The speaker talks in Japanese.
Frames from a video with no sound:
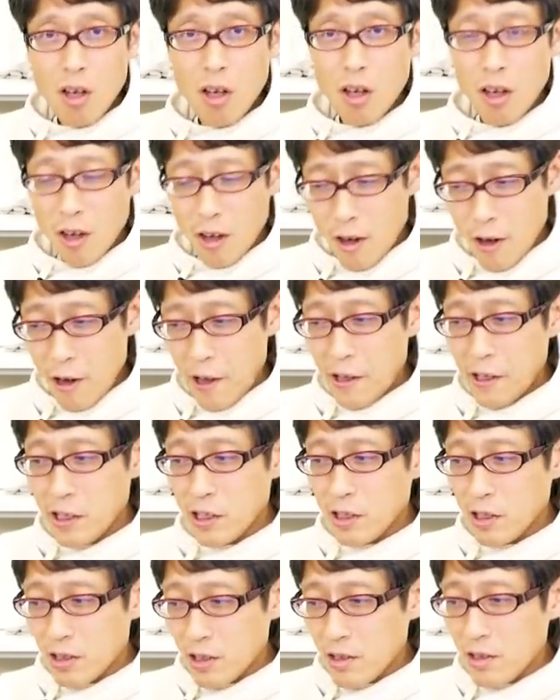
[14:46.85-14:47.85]

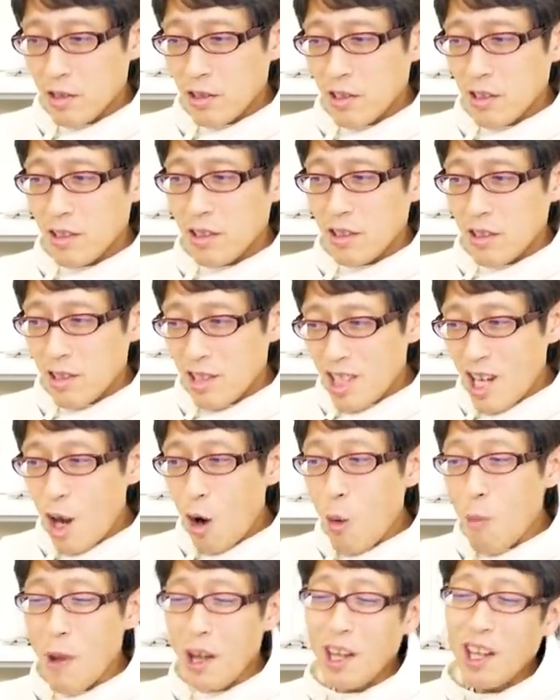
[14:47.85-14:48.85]
えー、じゃ
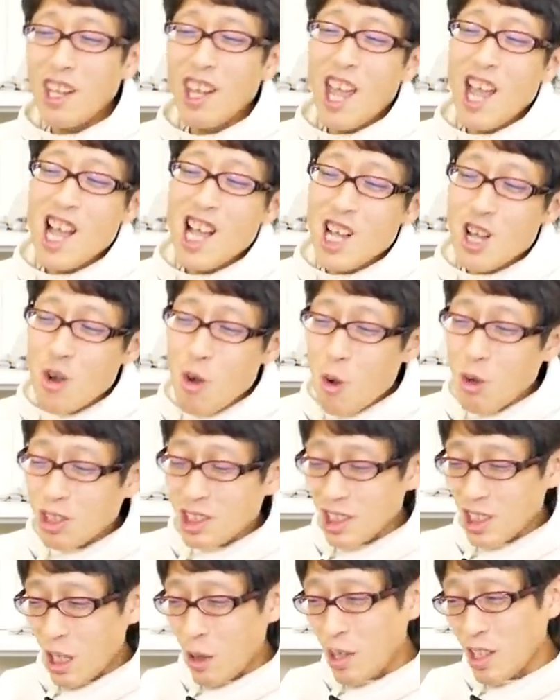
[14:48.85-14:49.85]
あお前言語を
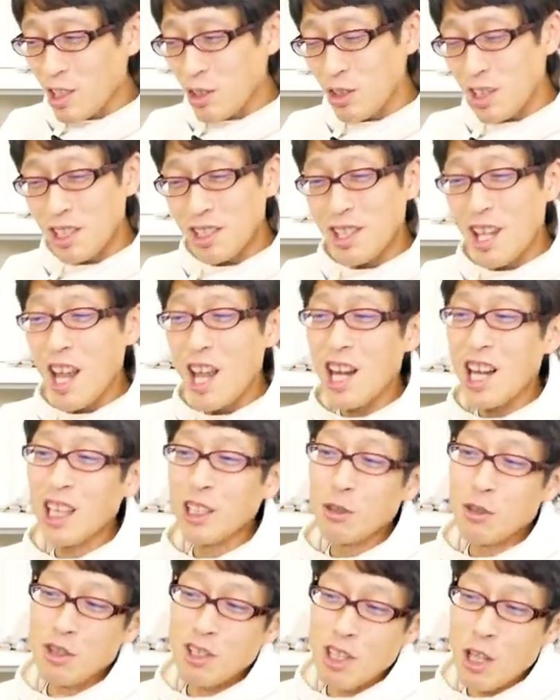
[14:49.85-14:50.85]
使わずに生
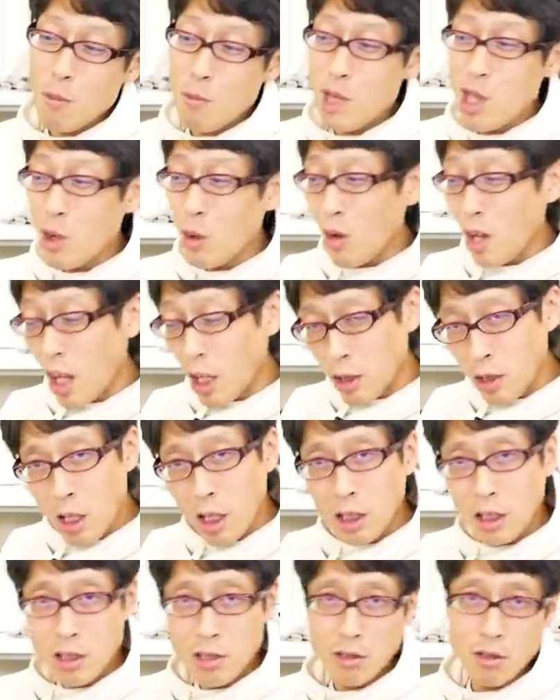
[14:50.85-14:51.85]
活してみろやって
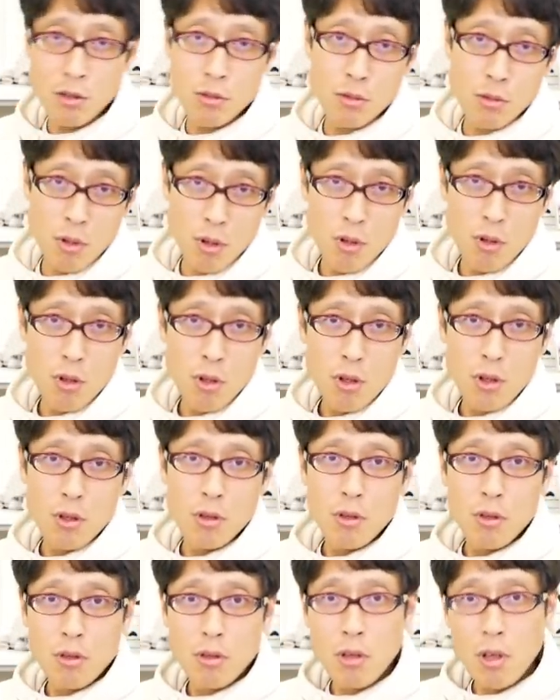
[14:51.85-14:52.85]
話ですよ。
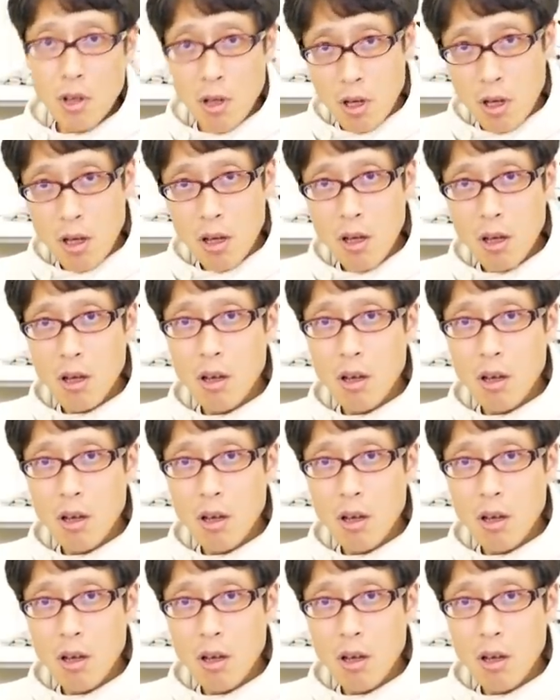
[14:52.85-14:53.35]
ねえ。